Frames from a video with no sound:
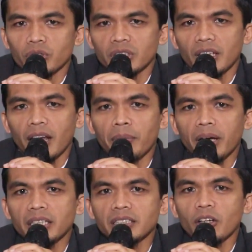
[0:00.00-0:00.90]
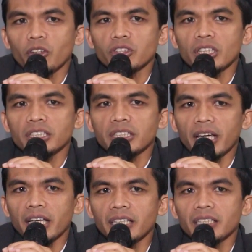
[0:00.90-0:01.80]
setelah makan sahur
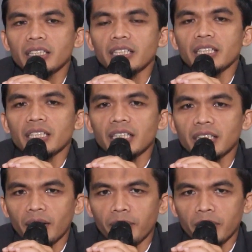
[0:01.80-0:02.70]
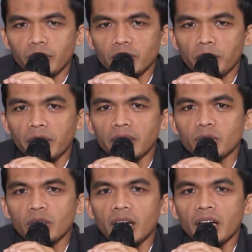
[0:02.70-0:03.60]
selesai, kita mengucapkan
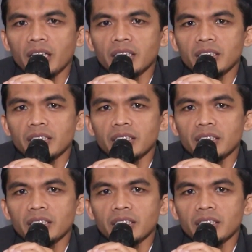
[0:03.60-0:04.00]
doa